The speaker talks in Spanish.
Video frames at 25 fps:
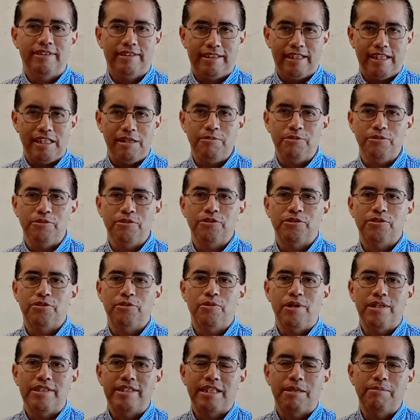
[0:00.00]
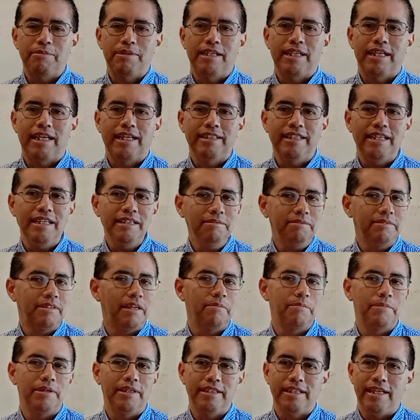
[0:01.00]
tenemos nuestro WhatsApp del canal,
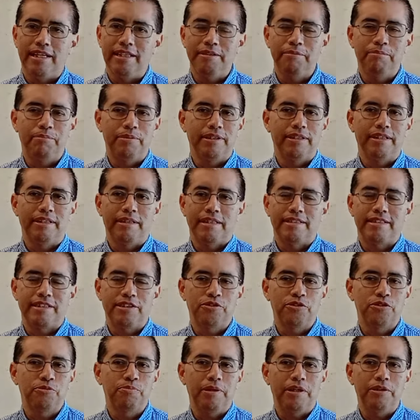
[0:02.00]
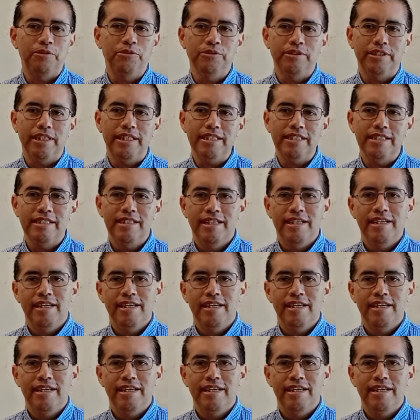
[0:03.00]
también ahí pueden hacer sus preguntas.